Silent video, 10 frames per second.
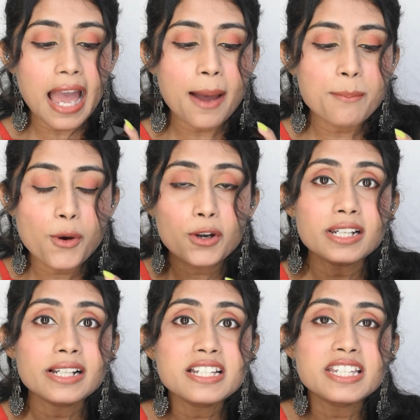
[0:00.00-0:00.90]
आप
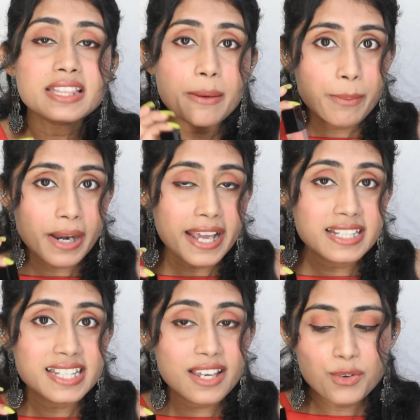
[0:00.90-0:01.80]
बॉटल का जितना
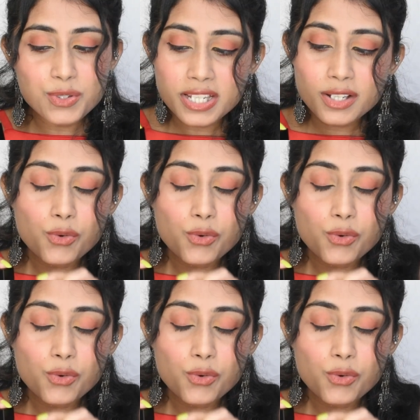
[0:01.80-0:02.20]
प्राइस है उसे